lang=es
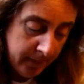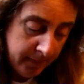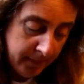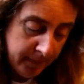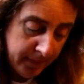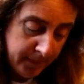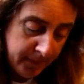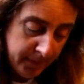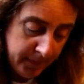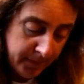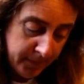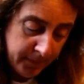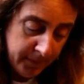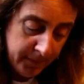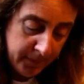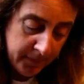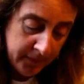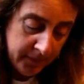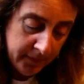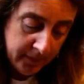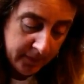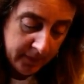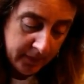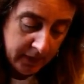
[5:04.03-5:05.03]

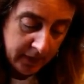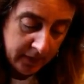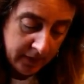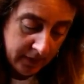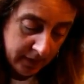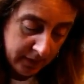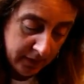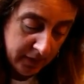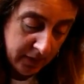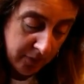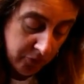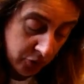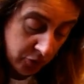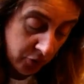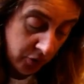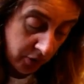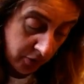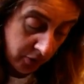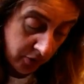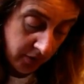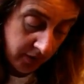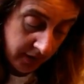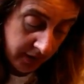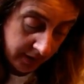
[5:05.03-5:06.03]
mm, de céntimos
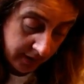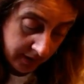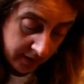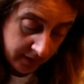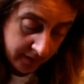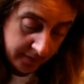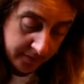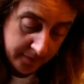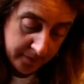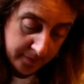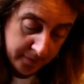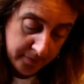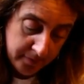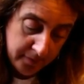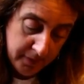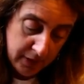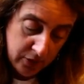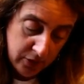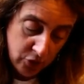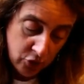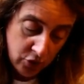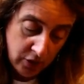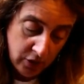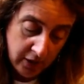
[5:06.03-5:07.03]
de dólar,
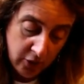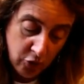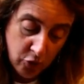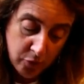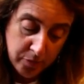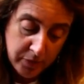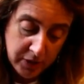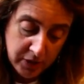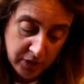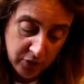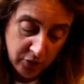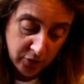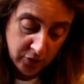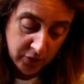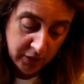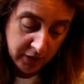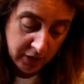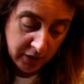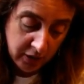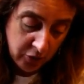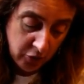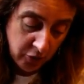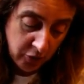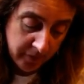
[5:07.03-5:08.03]
menos la comisión que
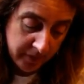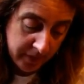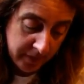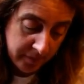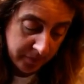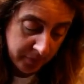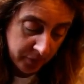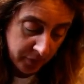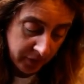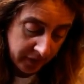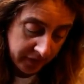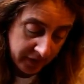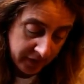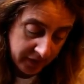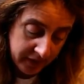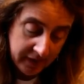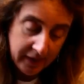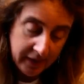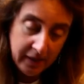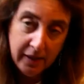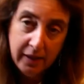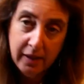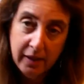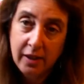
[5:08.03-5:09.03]
te cobran por
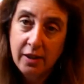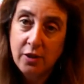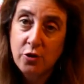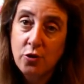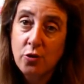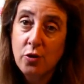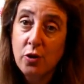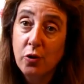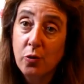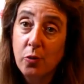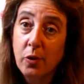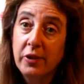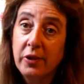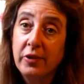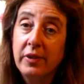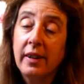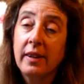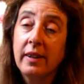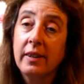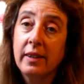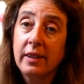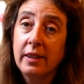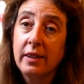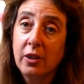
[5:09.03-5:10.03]
hacerte el ingreso en
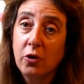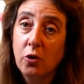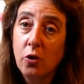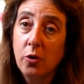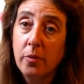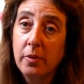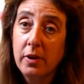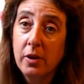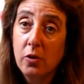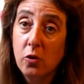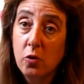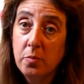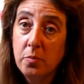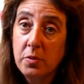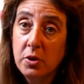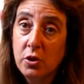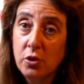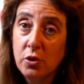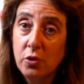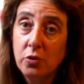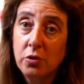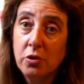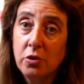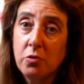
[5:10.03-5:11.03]
cuenta, que te cobran
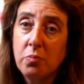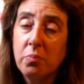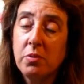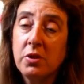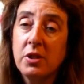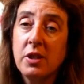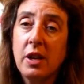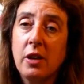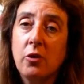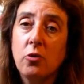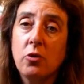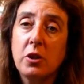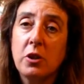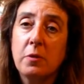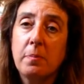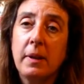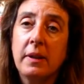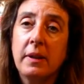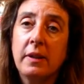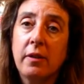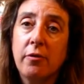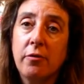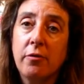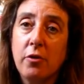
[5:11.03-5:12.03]
comisión. Después hay unas
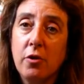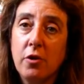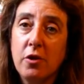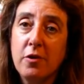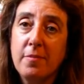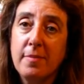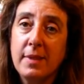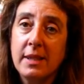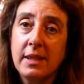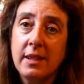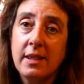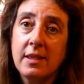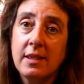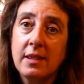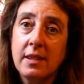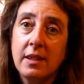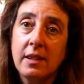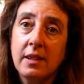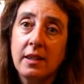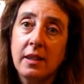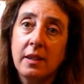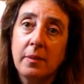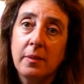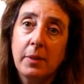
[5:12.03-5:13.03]
plataformas que si
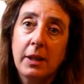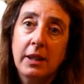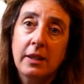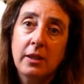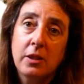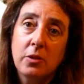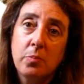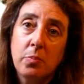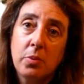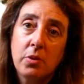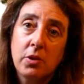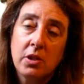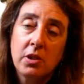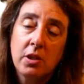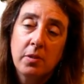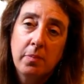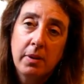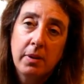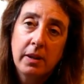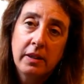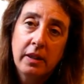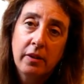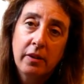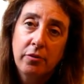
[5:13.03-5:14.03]
te metes por esas
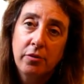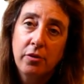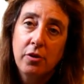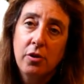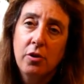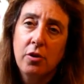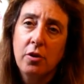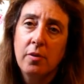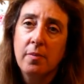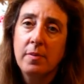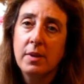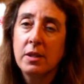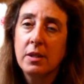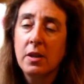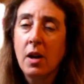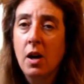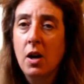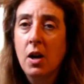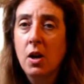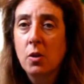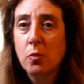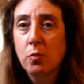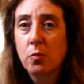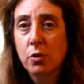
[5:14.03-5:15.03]
plataformas,
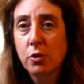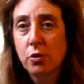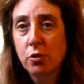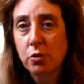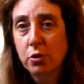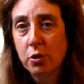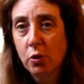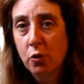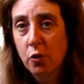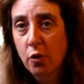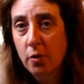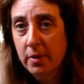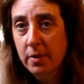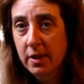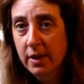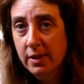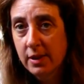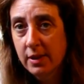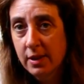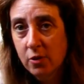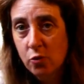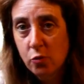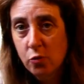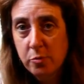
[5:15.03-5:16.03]
pues no te cobran
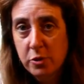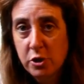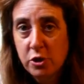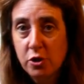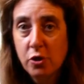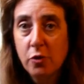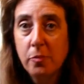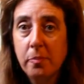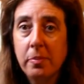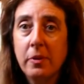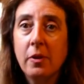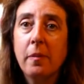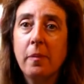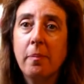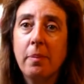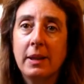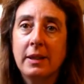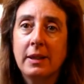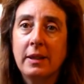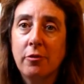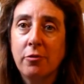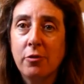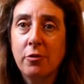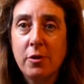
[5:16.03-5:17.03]
esa comisión, pero la
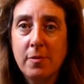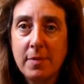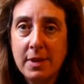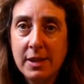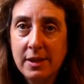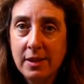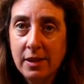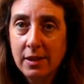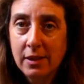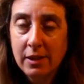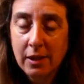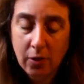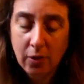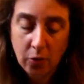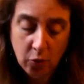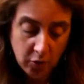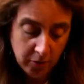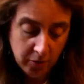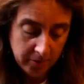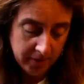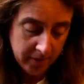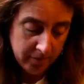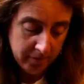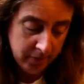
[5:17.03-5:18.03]
plataforma sí te
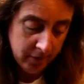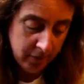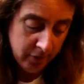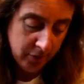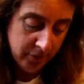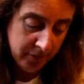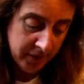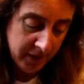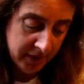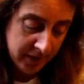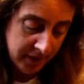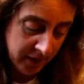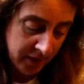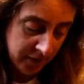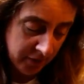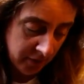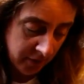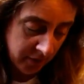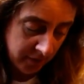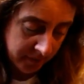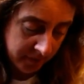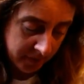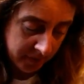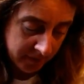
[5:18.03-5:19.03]
cobran. Bueno, viene
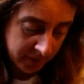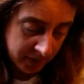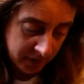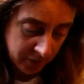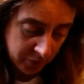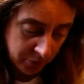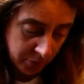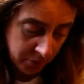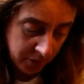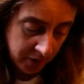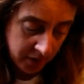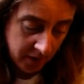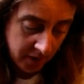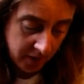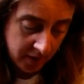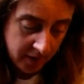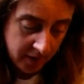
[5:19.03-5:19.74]
siendo la misma historia.